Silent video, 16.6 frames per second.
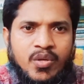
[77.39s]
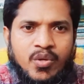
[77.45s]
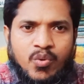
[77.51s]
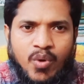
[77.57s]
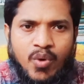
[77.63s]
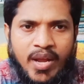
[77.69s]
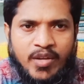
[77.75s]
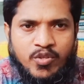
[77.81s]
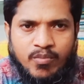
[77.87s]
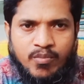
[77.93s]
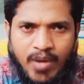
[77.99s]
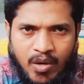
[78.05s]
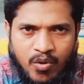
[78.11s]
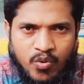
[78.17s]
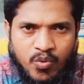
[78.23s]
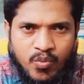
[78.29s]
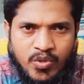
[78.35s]
কোনো একজন
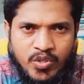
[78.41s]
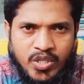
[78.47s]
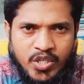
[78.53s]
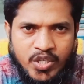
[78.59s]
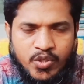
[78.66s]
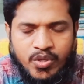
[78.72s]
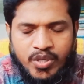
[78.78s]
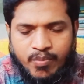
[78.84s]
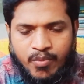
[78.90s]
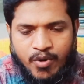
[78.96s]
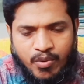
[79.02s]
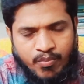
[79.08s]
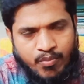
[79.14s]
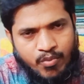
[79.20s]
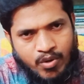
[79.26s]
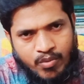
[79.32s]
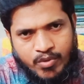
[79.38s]
ভালো হোমিও চিকিৎসকের
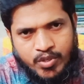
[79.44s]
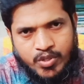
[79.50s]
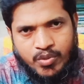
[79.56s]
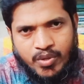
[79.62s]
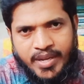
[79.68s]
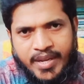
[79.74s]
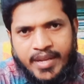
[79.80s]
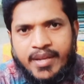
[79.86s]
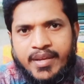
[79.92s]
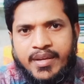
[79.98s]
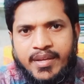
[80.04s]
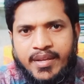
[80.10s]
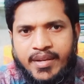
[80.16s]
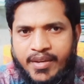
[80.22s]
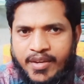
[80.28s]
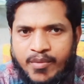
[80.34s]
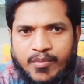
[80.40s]
পরামর্শ নিয়ে
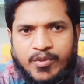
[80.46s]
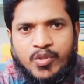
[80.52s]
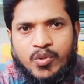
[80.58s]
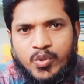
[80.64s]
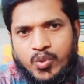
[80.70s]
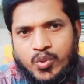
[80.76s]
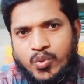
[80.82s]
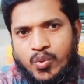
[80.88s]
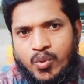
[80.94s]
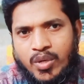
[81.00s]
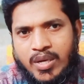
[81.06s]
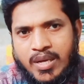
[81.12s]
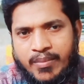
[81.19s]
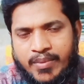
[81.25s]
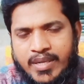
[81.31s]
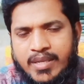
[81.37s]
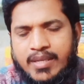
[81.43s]
নিয়মিত ওষুধগুলো
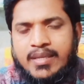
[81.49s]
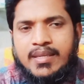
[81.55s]
খাবেন